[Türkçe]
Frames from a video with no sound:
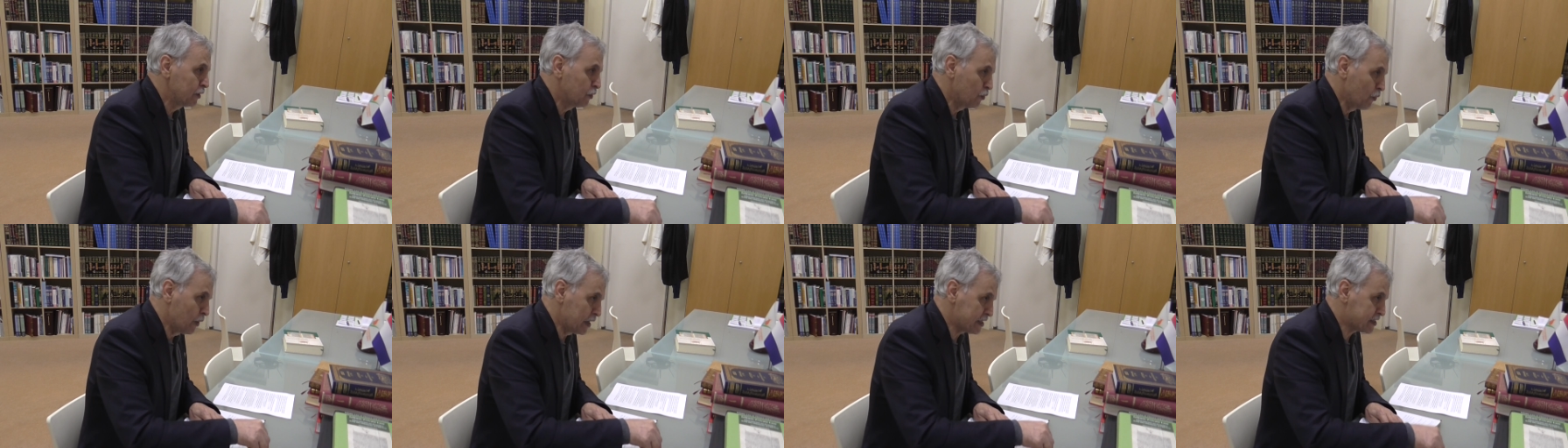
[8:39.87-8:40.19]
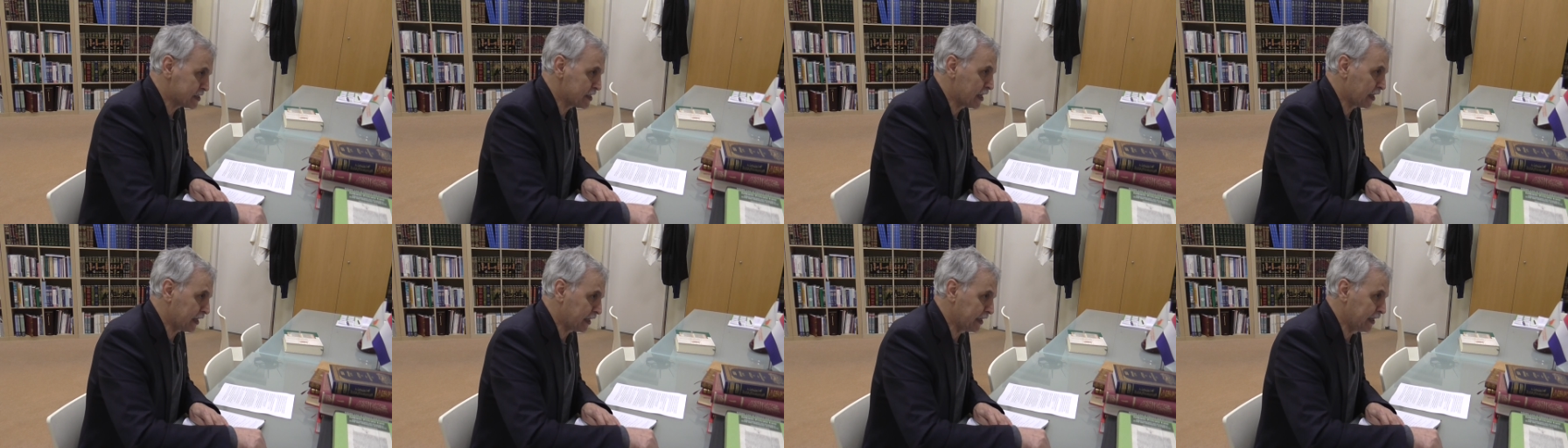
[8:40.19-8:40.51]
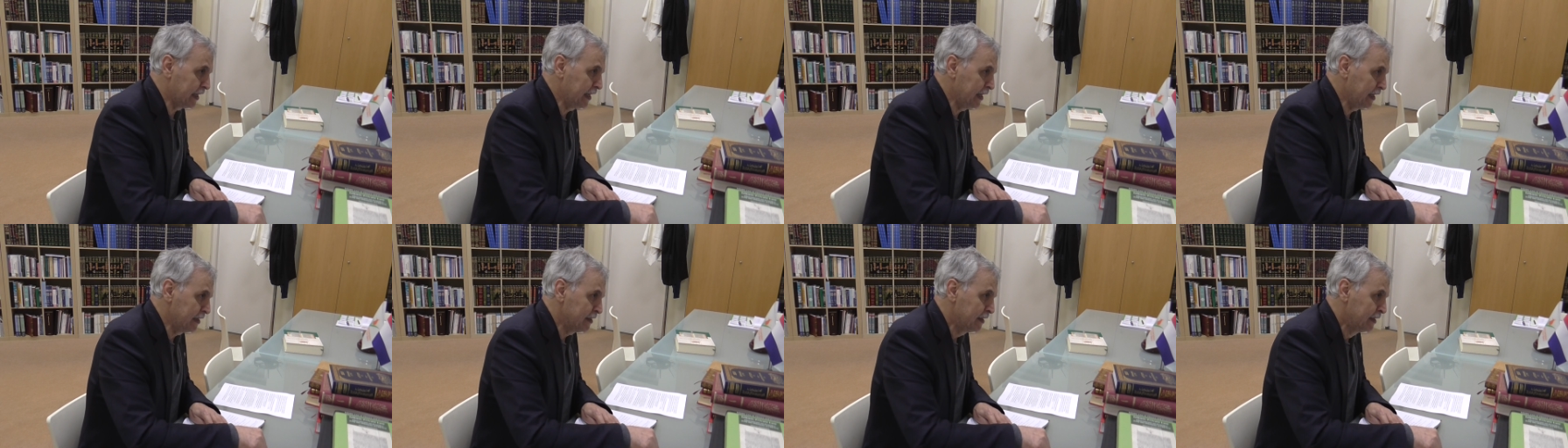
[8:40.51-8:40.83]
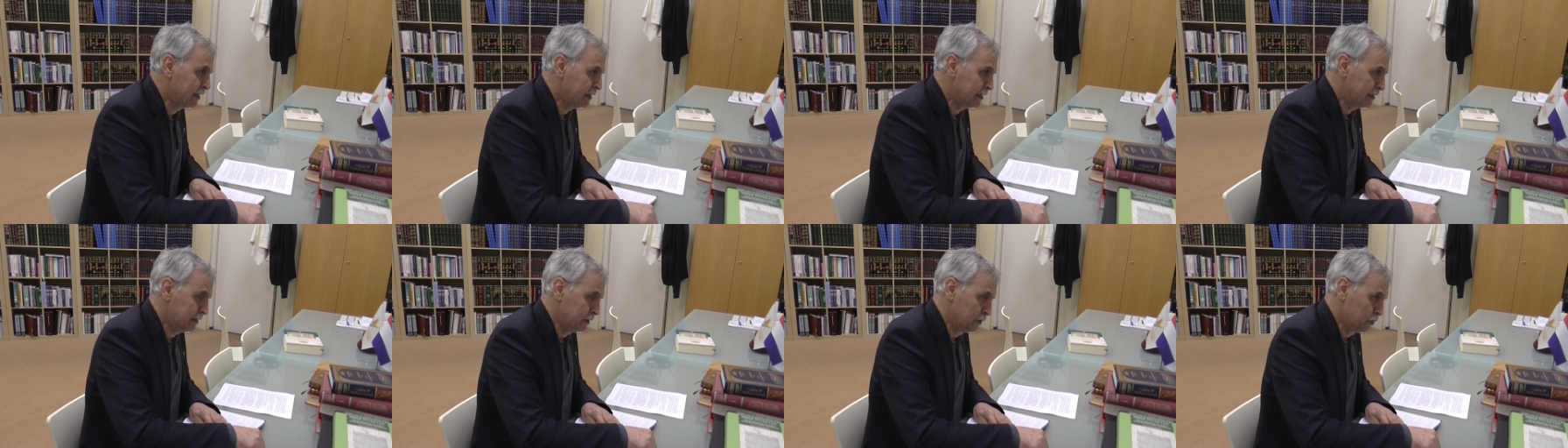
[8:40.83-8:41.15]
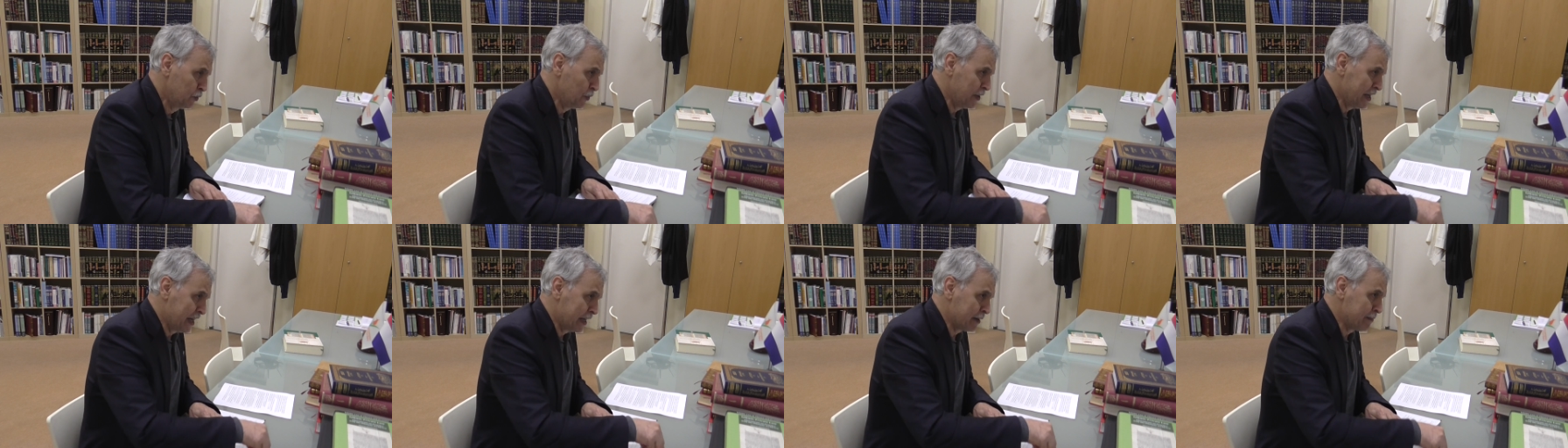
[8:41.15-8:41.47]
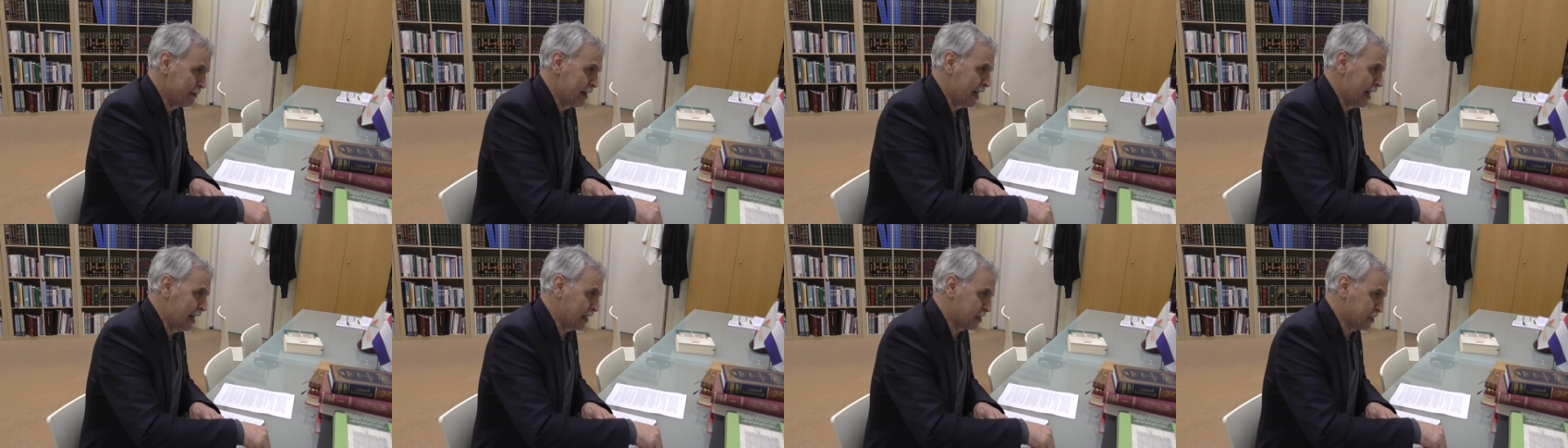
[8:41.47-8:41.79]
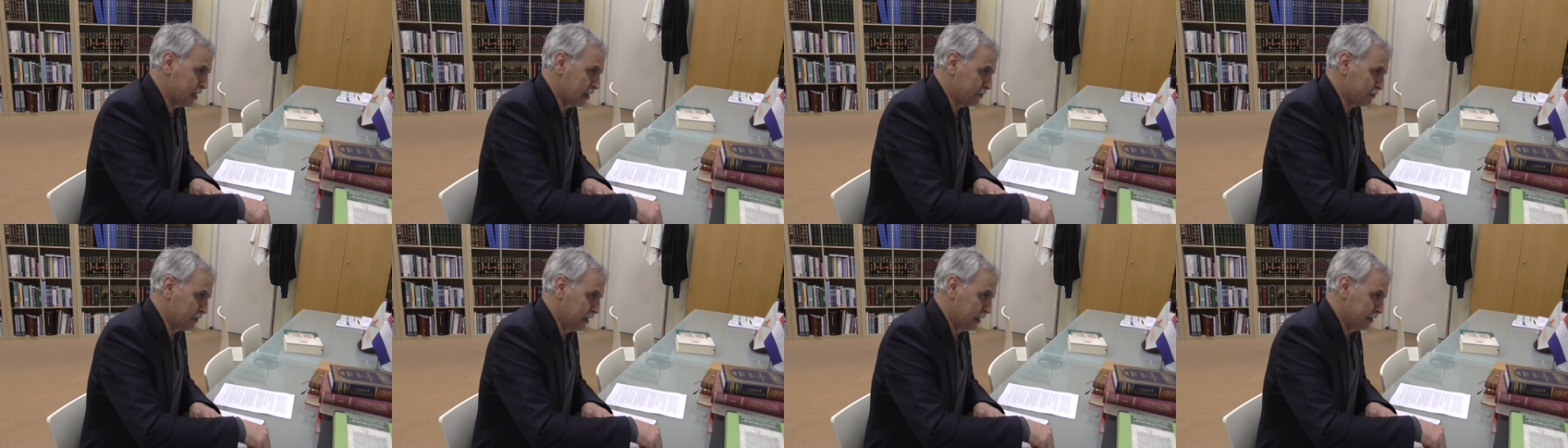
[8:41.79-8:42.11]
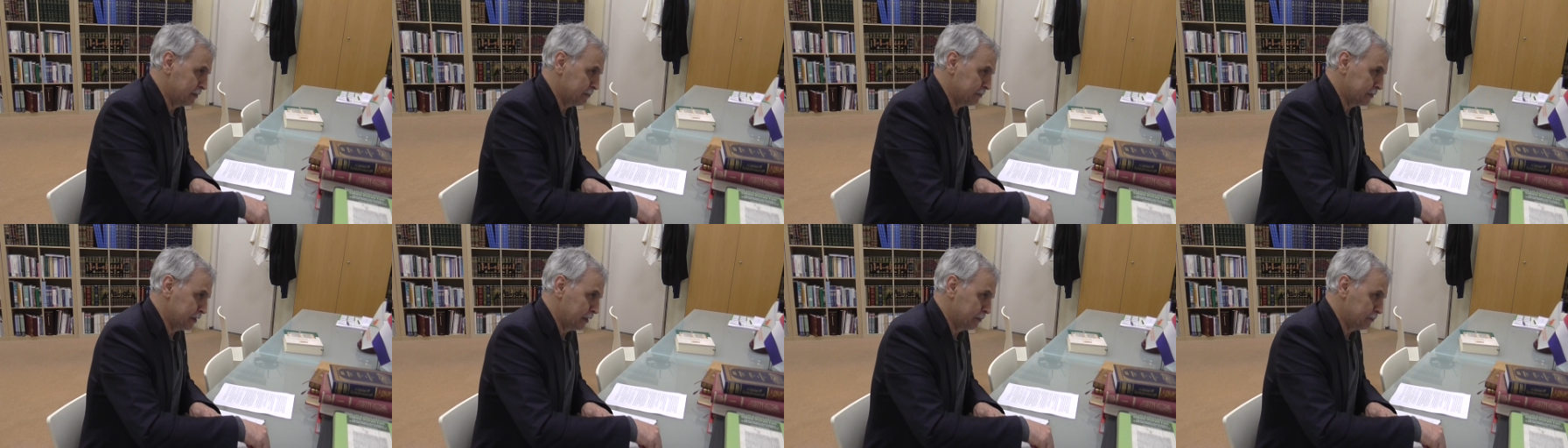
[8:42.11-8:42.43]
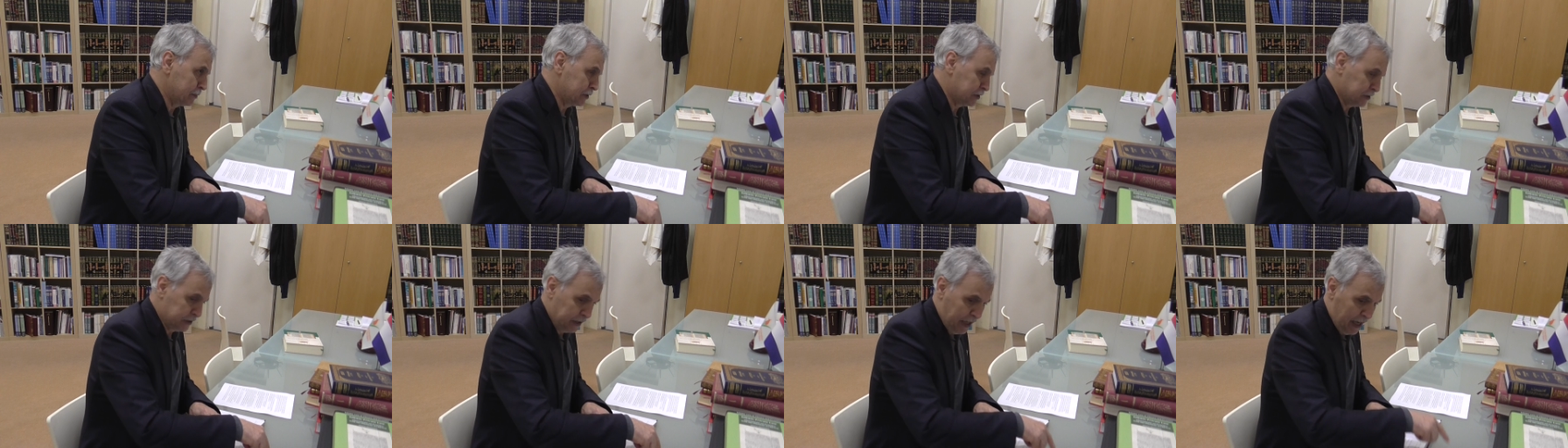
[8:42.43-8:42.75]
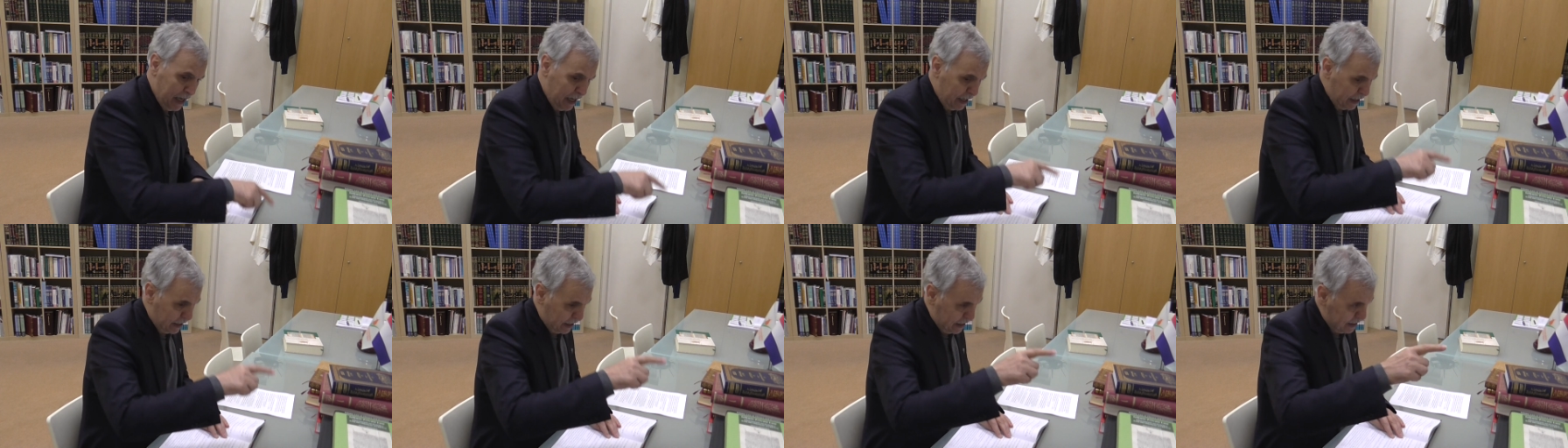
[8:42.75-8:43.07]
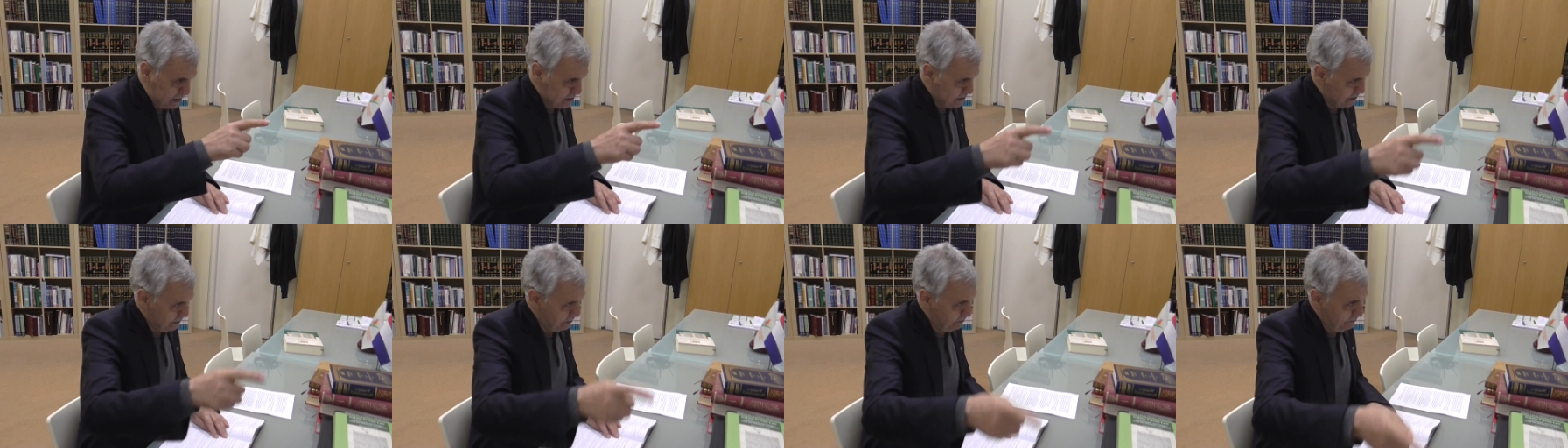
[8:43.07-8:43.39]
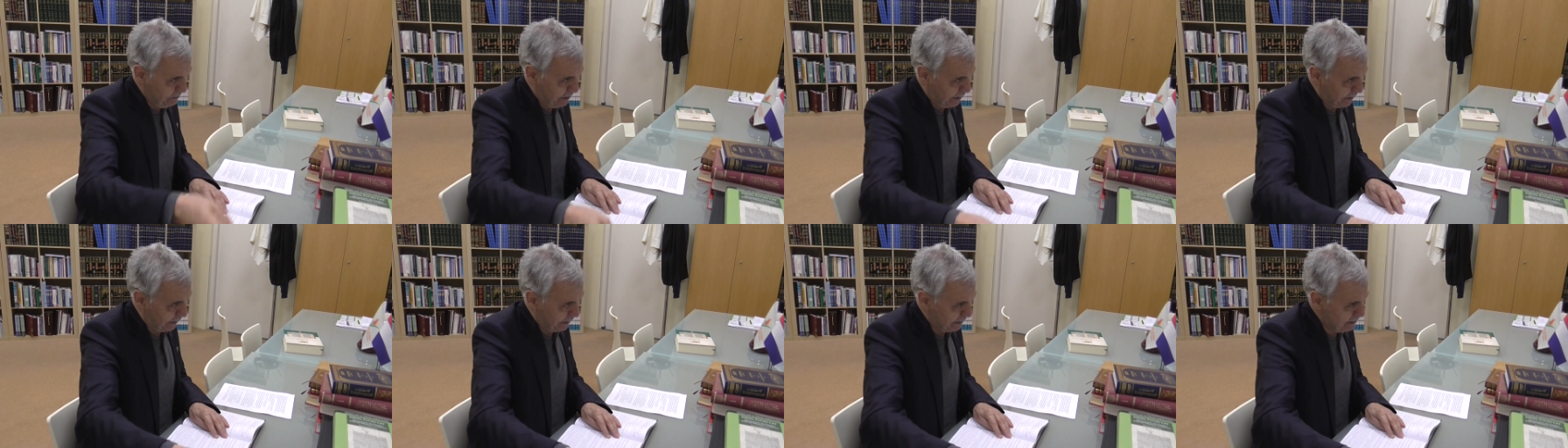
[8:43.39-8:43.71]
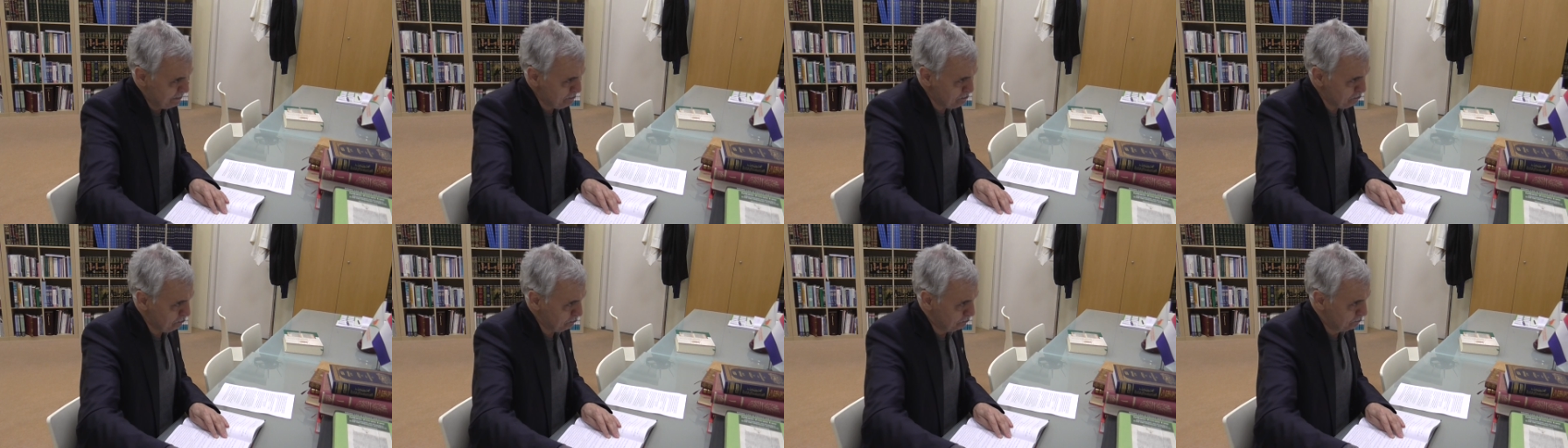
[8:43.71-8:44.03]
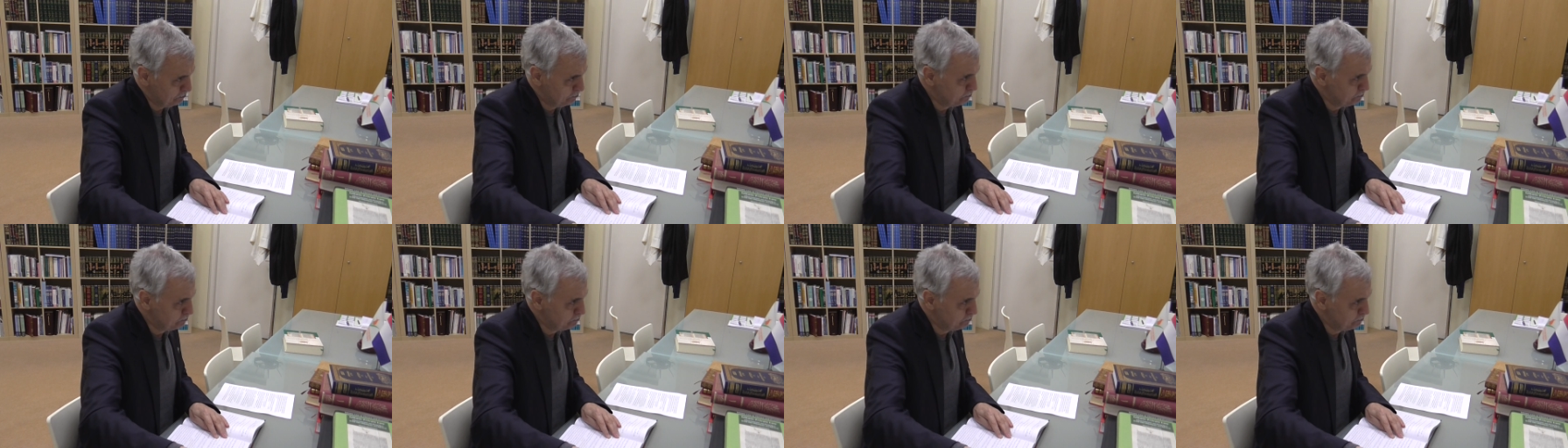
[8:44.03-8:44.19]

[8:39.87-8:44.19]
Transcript: vesaki vermeye kefilim demiş. Ya araziyi vereyim